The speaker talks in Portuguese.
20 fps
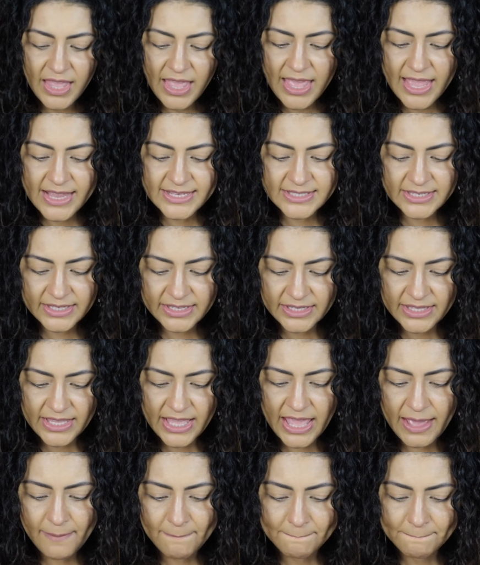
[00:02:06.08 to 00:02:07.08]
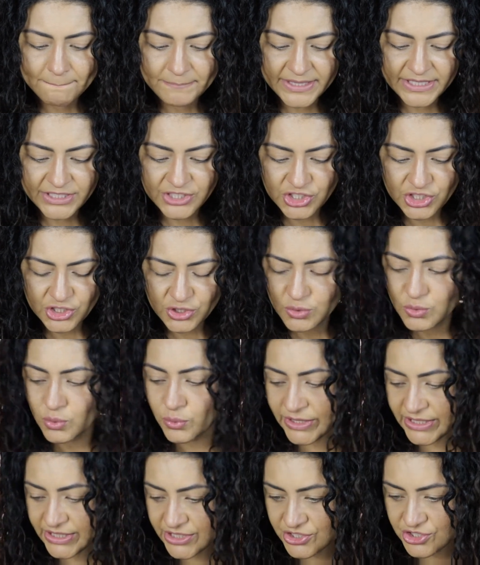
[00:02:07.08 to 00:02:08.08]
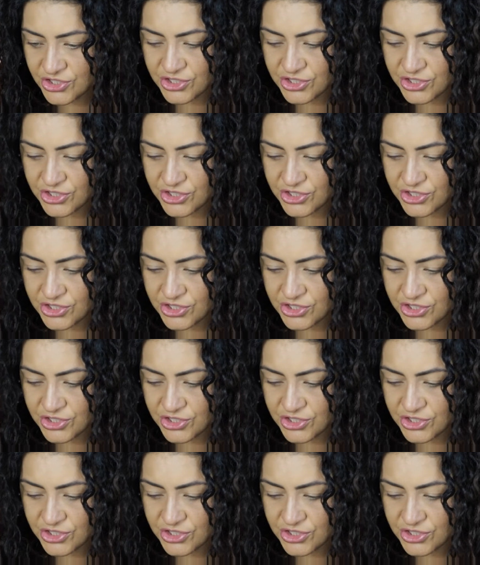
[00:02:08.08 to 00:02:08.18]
essa aqui é a Peach Twist,